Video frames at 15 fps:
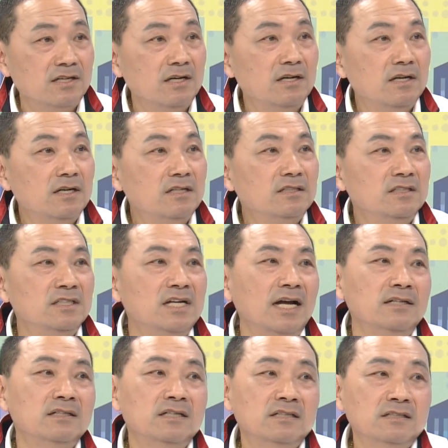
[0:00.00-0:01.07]
OK，是，你
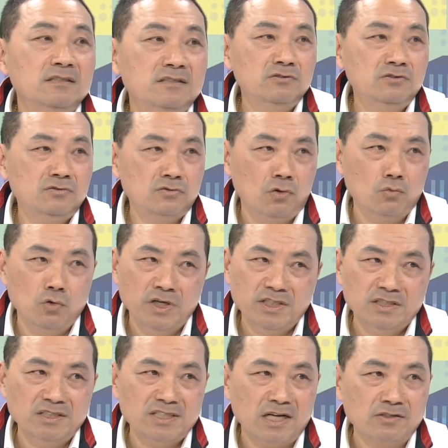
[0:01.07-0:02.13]
看是，说我一
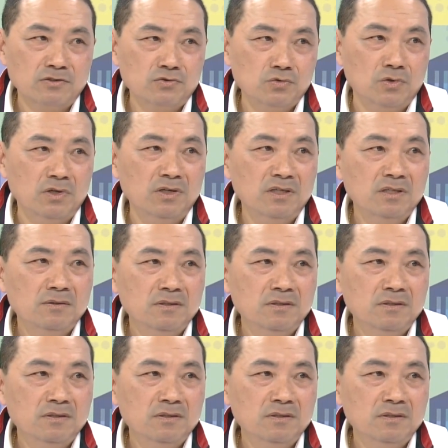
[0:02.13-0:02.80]
直讲说，